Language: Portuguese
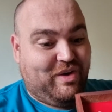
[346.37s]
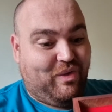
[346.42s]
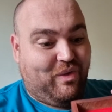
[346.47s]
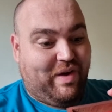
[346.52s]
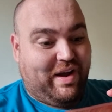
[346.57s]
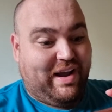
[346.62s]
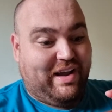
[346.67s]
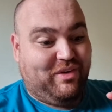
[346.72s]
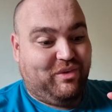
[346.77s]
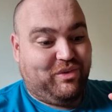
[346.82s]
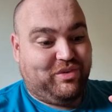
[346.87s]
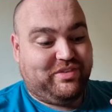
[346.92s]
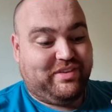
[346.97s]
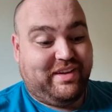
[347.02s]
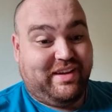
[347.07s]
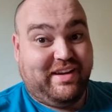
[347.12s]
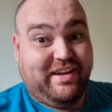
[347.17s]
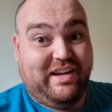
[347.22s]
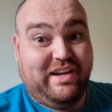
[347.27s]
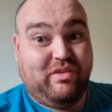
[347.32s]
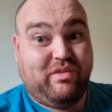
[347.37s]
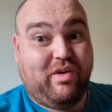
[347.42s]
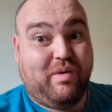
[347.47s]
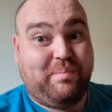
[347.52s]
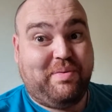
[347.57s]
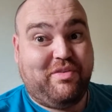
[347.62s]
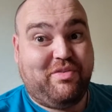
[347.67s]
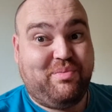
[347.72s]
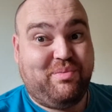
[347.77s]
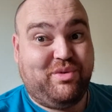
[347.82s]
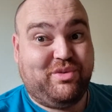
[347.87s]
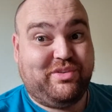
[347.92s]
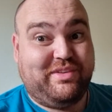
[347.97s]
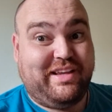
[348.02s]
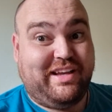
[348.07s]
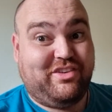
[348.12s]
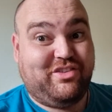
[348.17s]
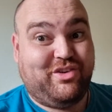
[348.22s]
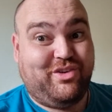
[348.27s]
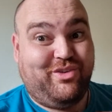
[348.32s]
Qual o segredo, qual
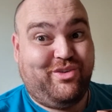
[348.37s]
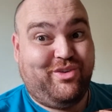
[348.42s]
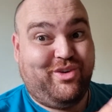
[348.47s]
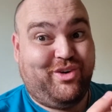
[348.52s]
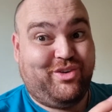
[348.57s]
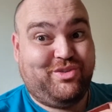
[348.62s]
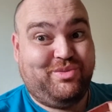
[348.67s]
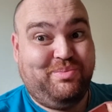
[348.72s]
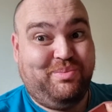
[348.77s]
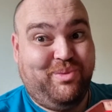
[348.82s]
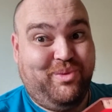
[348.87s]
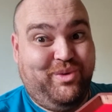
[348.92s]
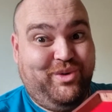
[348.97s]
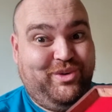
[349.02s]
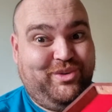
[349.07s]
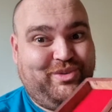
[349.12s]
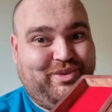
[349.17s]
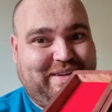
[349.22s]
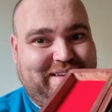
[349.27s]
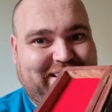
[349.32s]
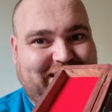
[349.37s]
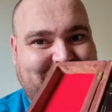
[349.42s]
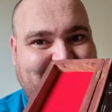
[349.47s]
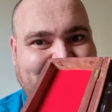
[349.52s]
perfumosidade que eu gosto muito que tá